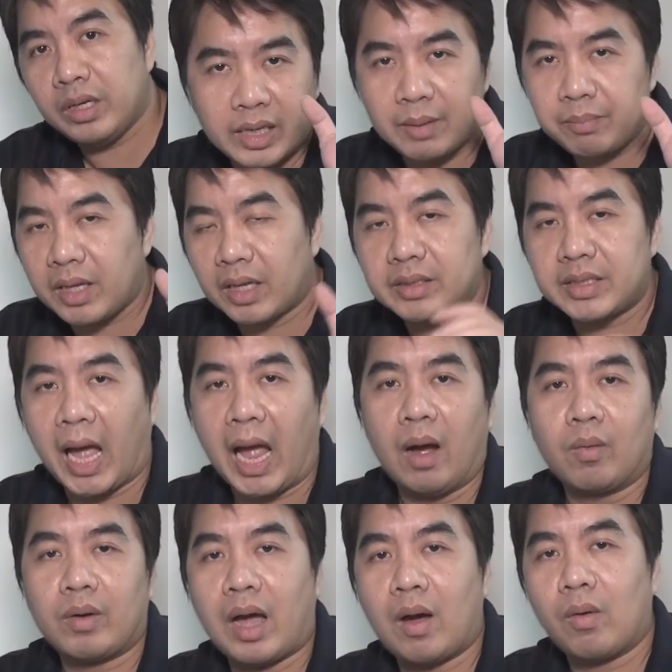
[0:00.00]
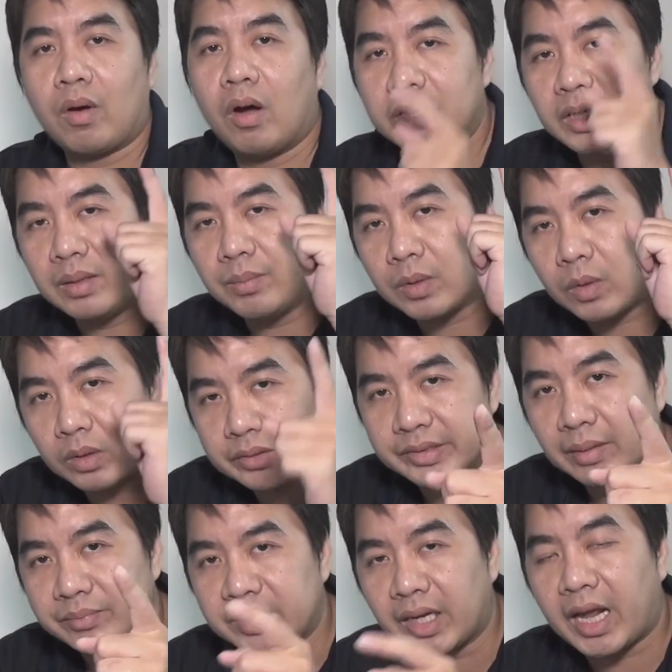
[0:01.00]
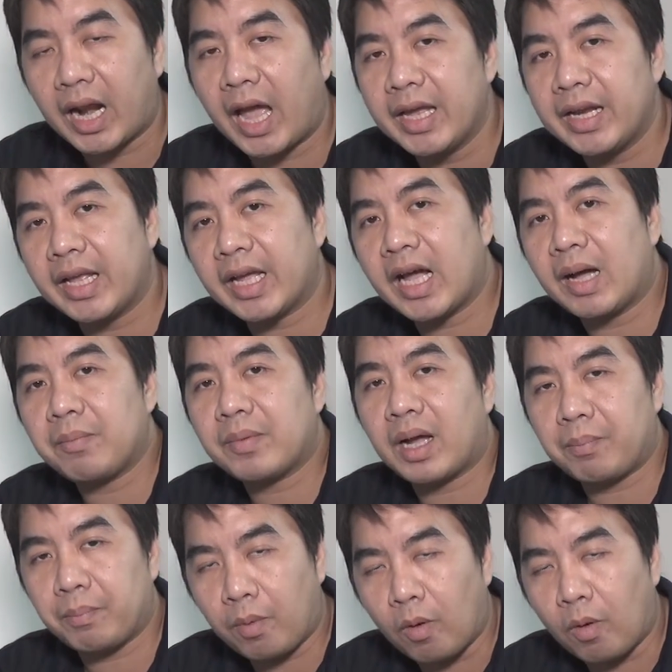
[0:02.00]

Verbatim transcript: คลิปต่างๆ ของเราก็อย่าลืมกด Subscribe นะครับ กับ